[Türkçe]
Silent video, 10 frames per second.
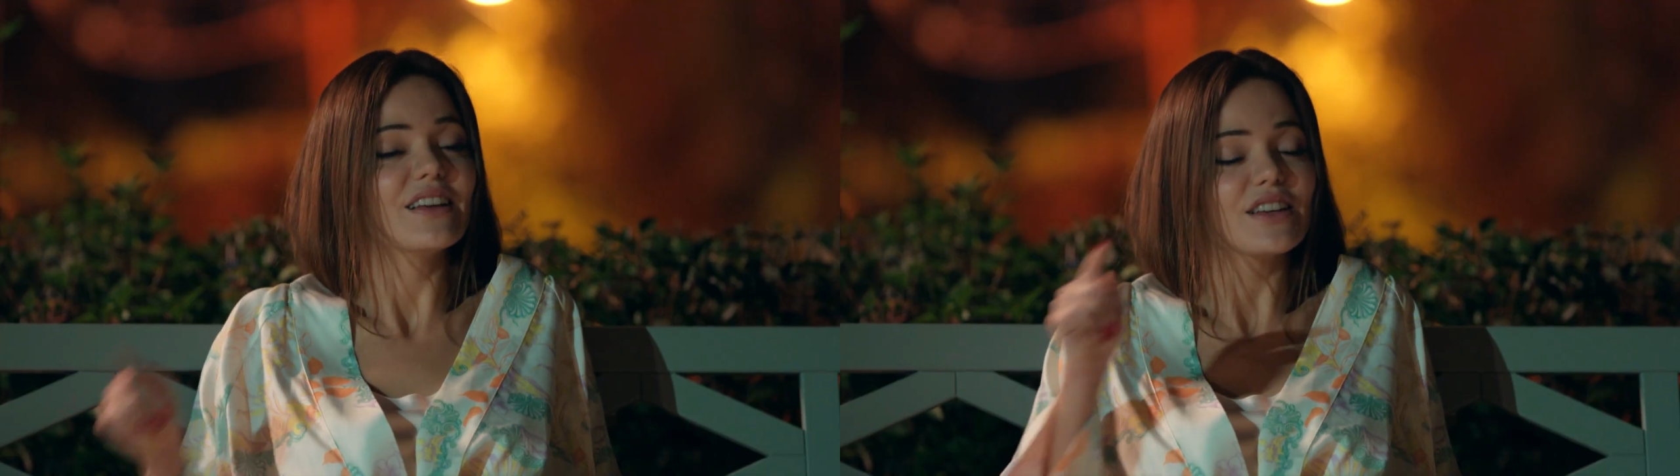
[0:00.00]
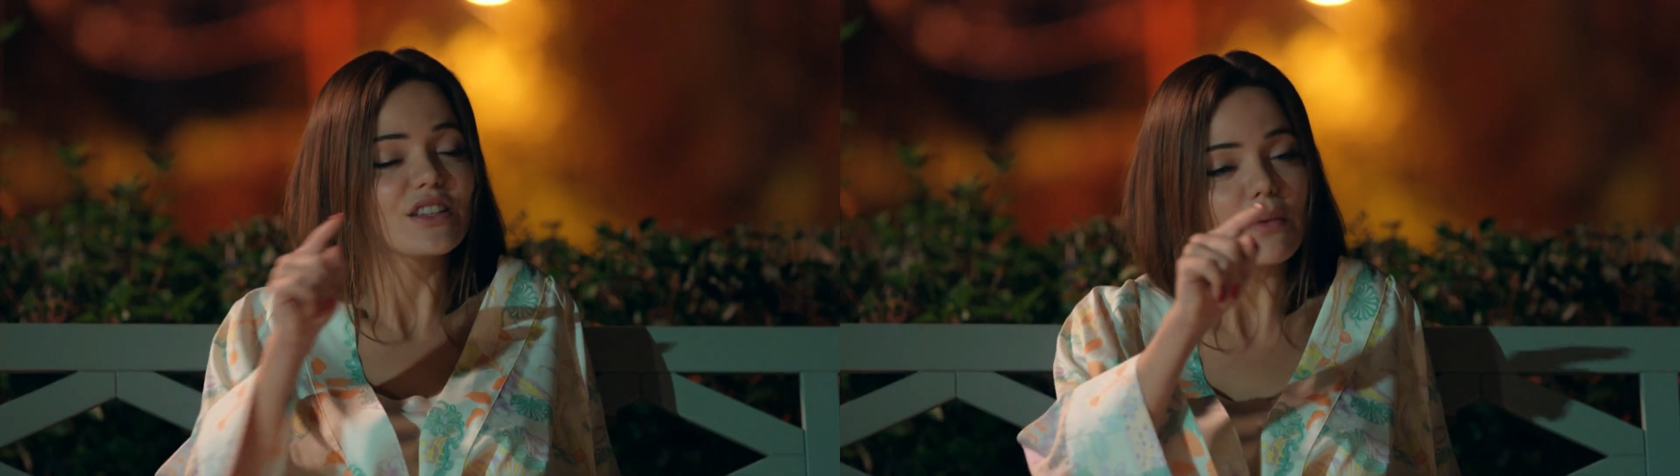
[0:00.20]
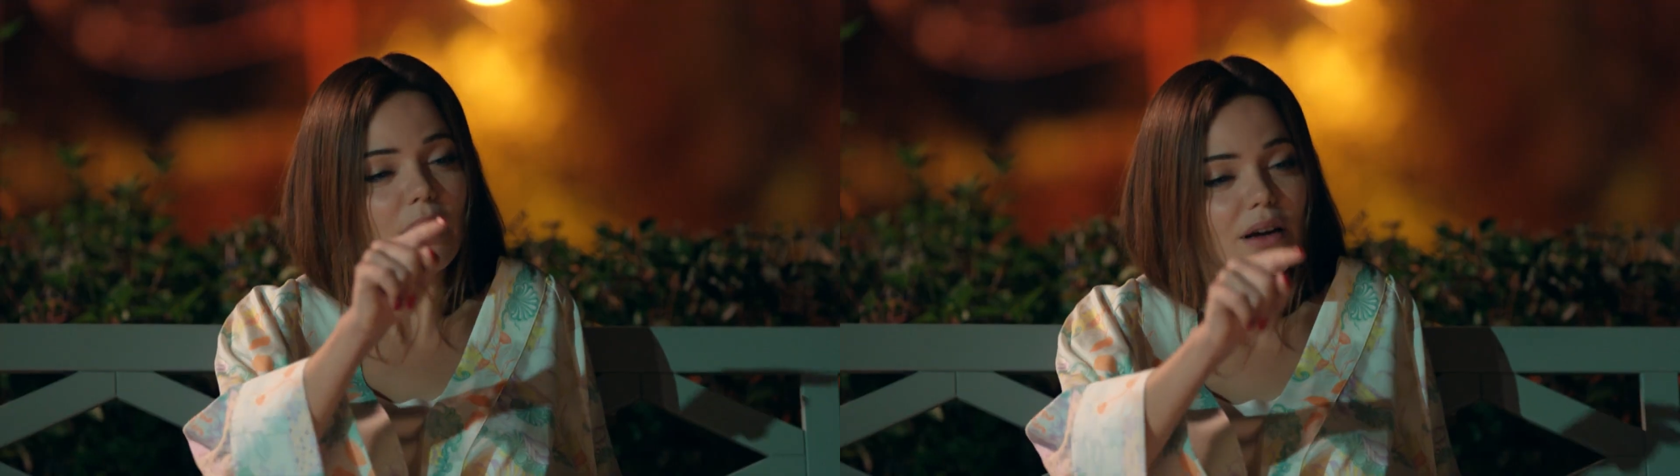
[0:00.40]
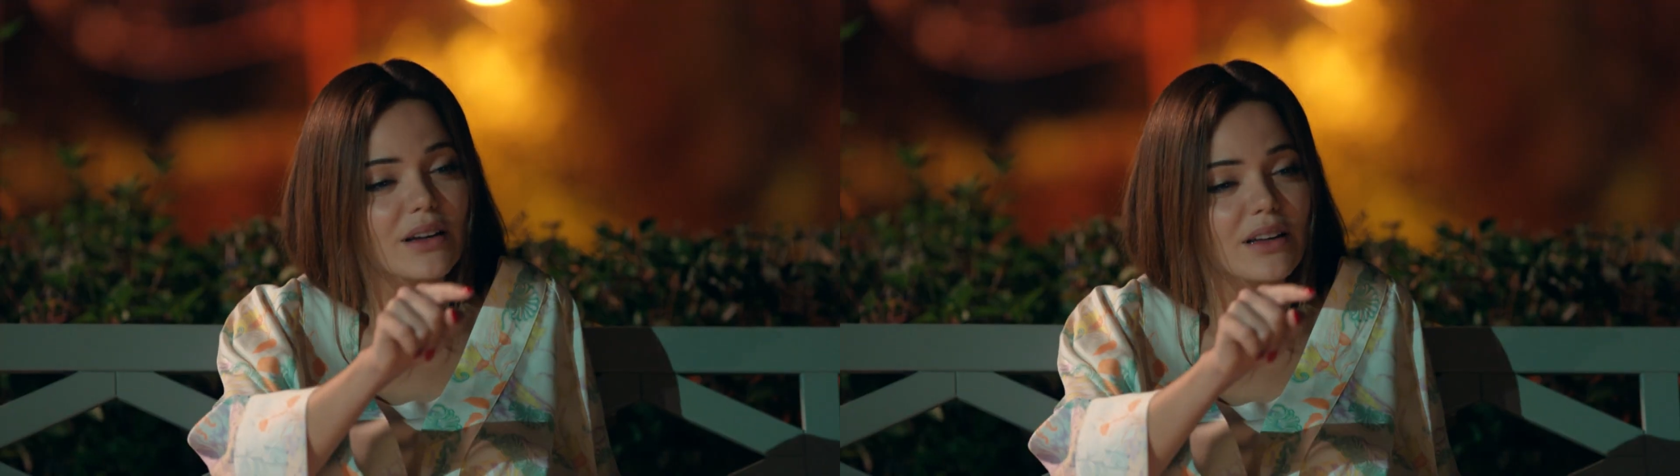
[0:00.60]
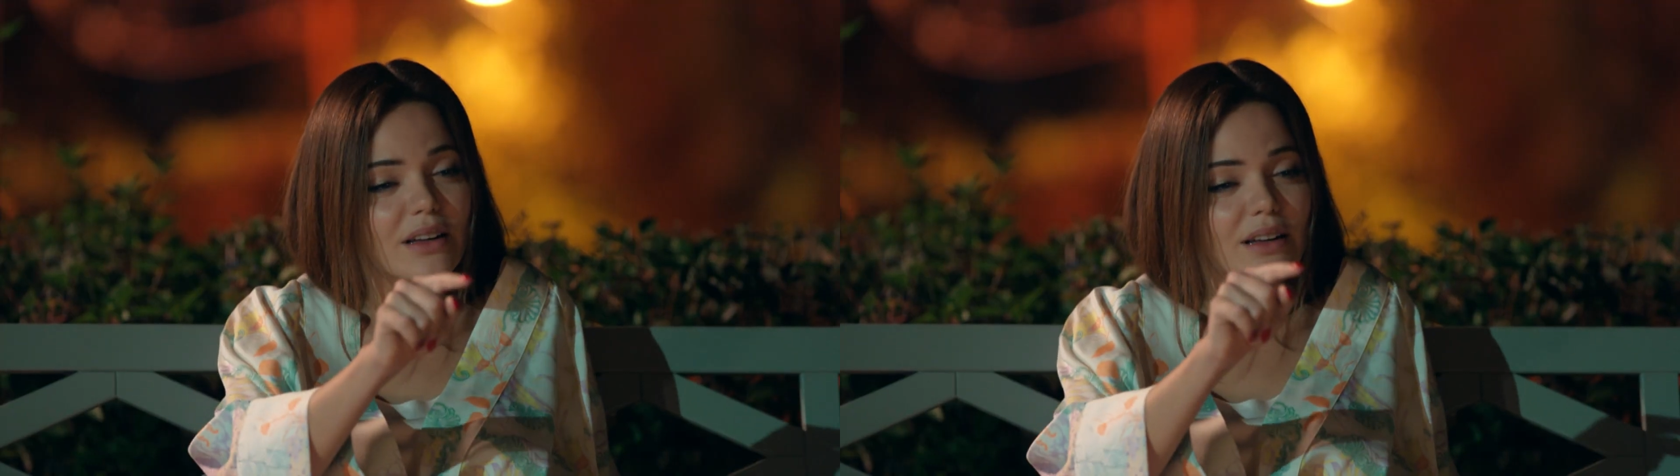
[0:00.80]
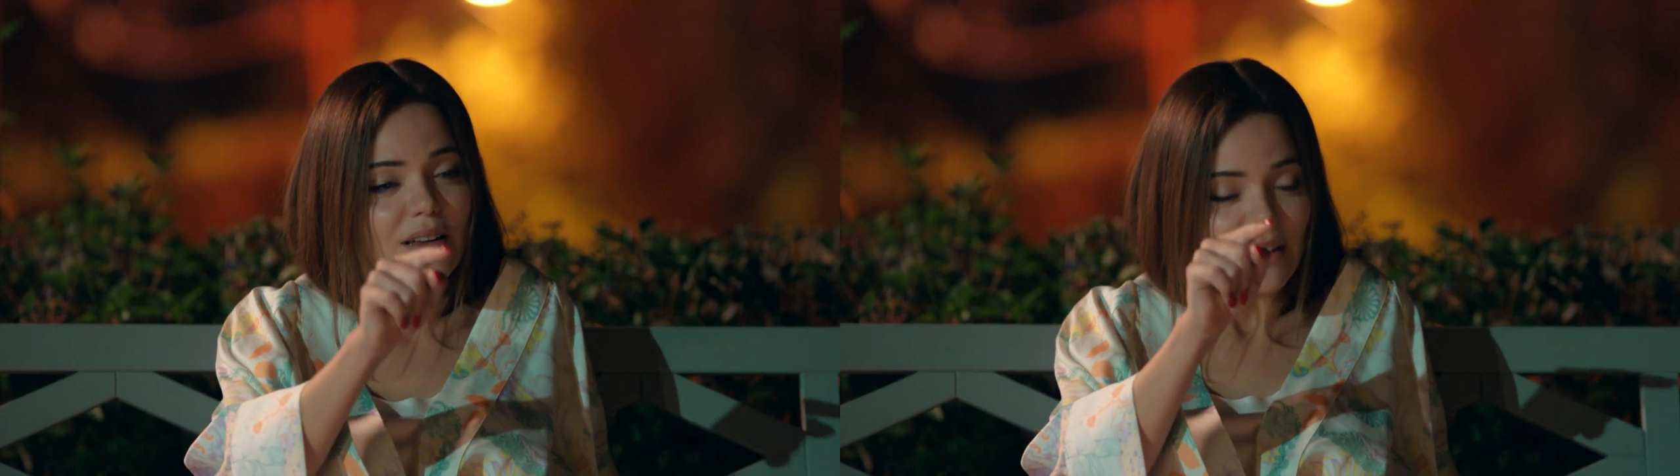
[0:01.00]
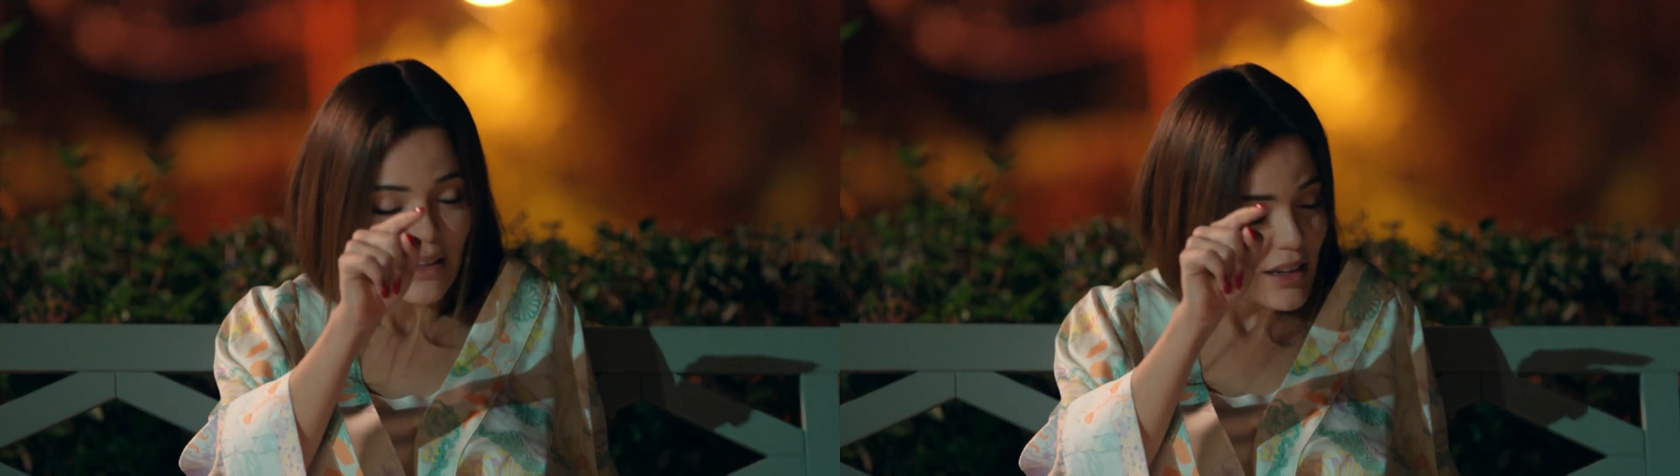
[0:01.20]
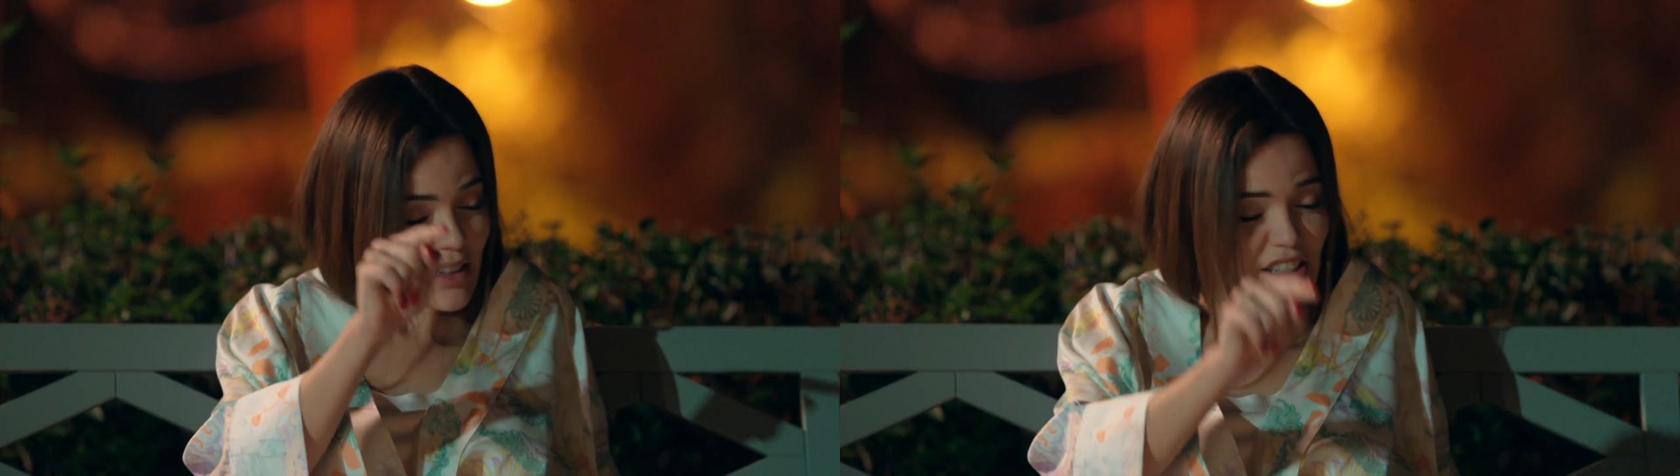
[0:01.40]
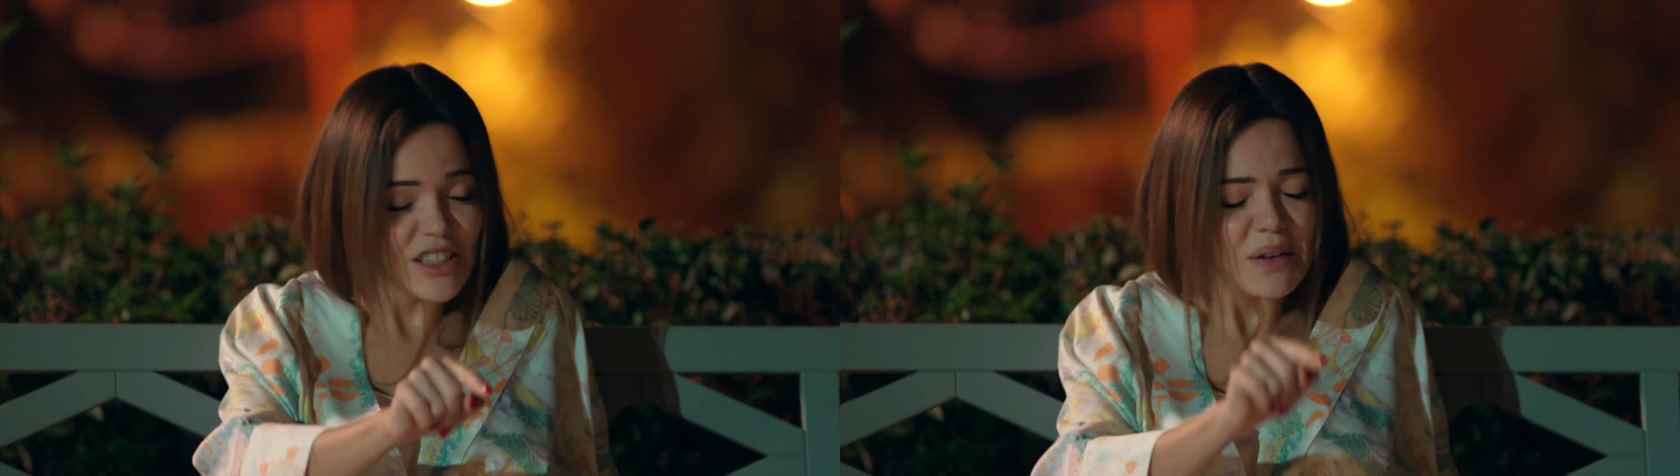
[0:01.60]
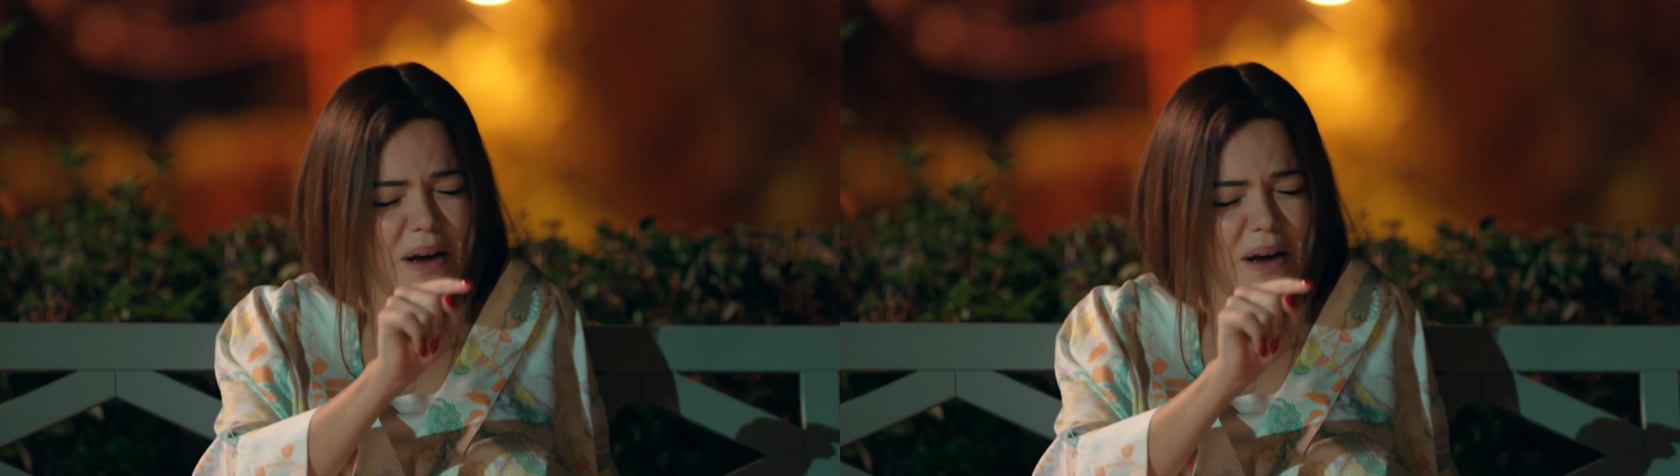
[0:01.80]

İşte bak. İşte